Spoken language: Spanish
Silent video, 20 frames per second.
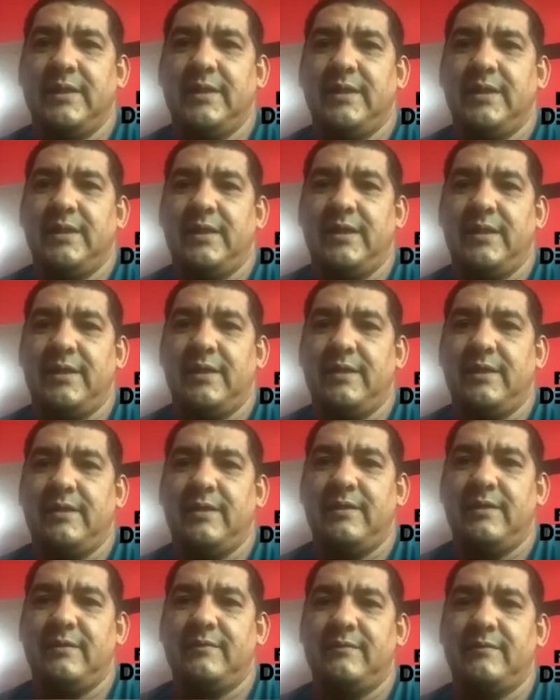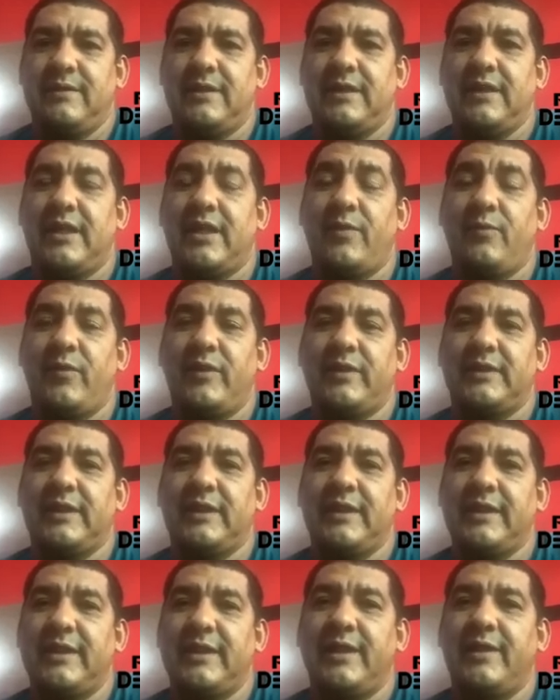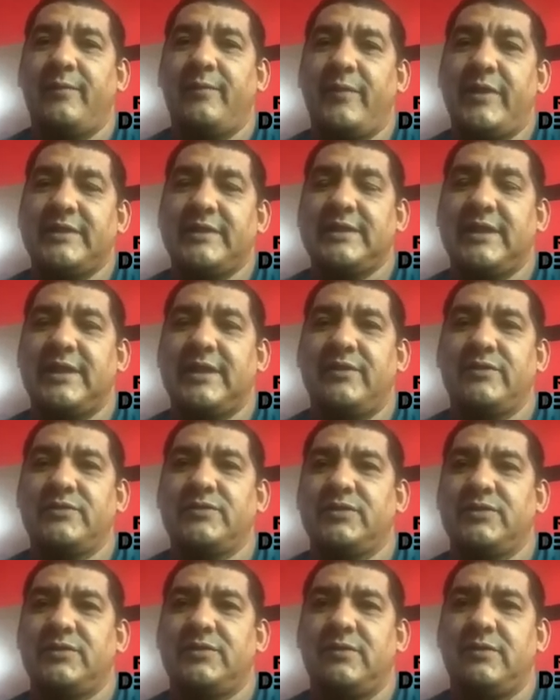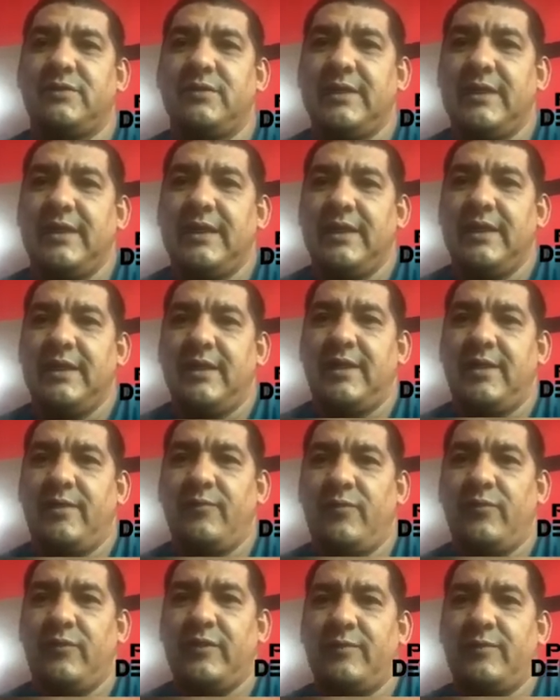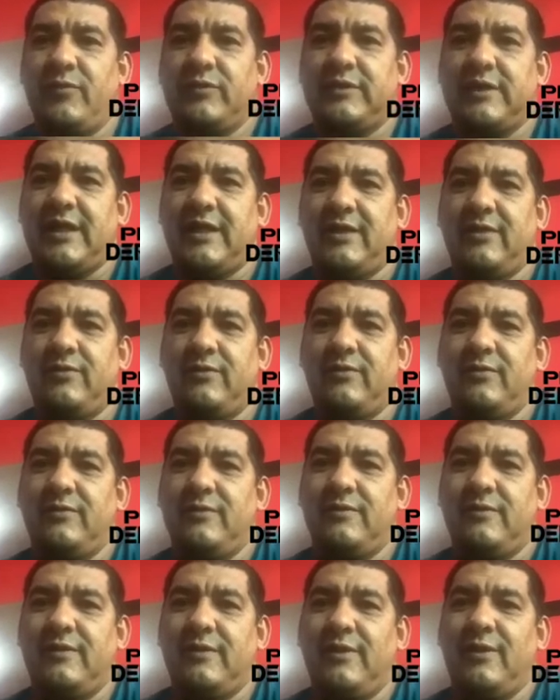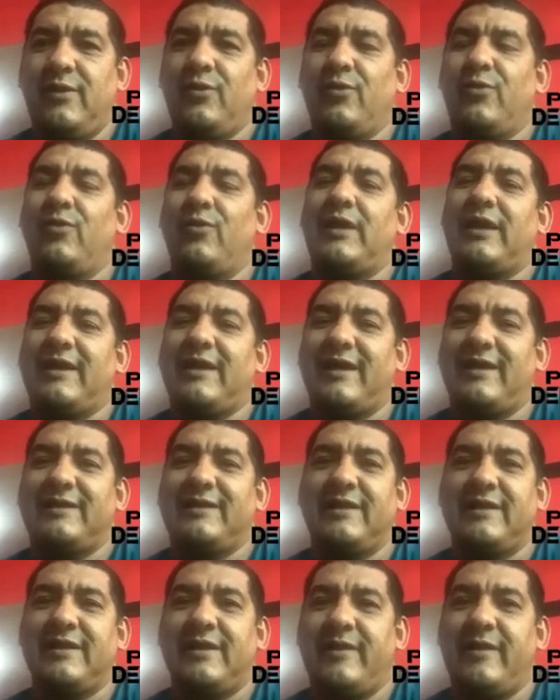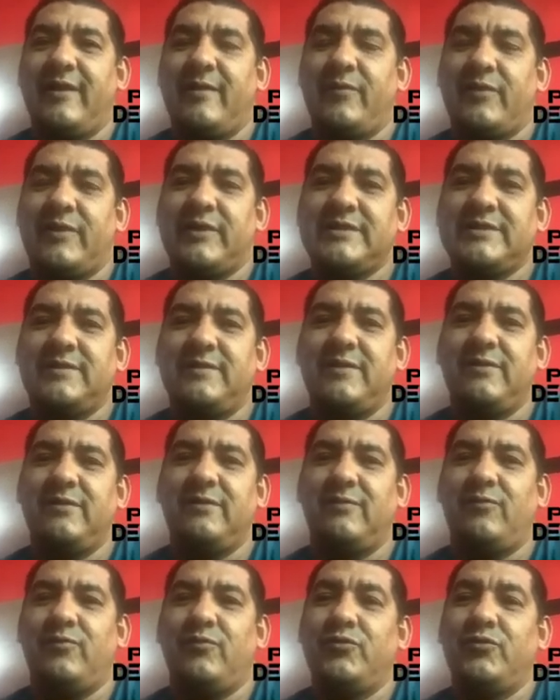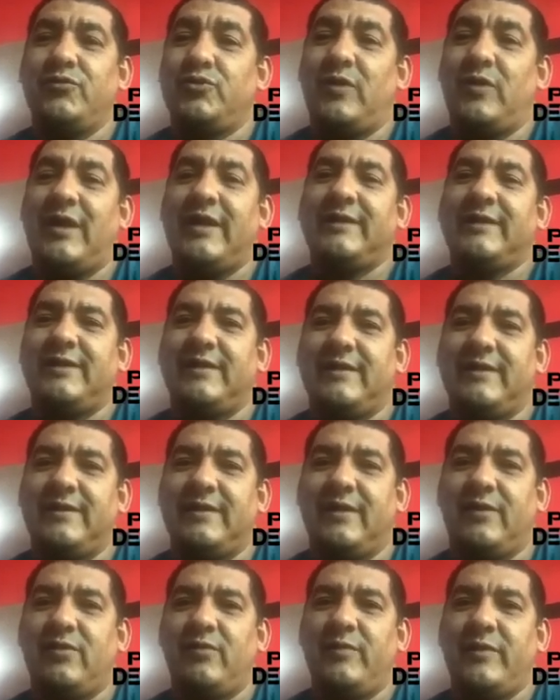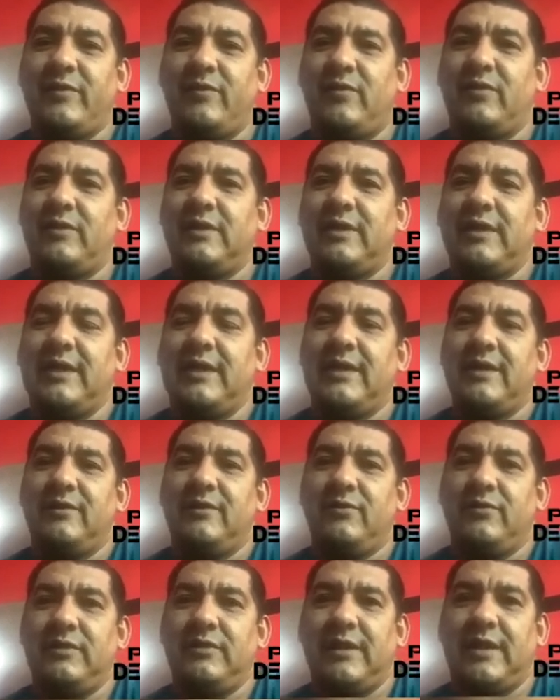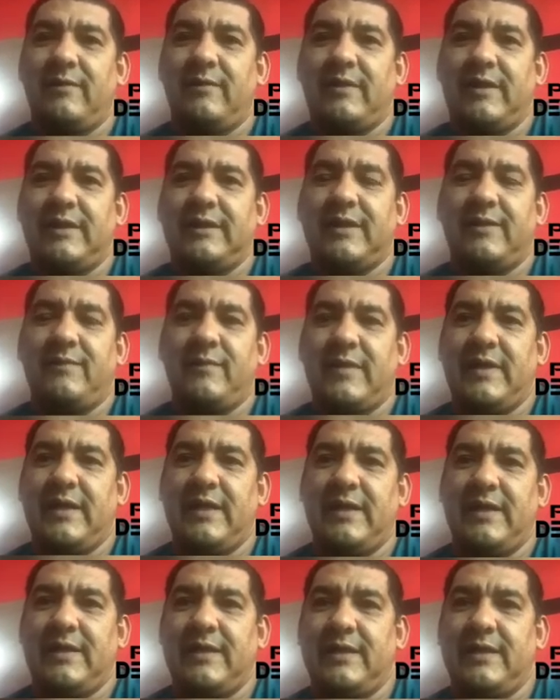eh, tiene respuesta que quiere, pese a que nosotros hemos demostrado con la carta que habíamos recibido mucho antes de Comebol, donde habla el tema